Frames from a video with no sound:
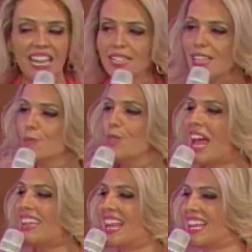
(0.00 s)
E às vezes
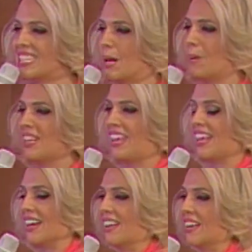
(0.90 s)
mulher tem essa
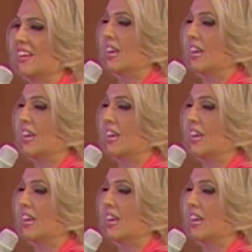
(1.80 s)
mania.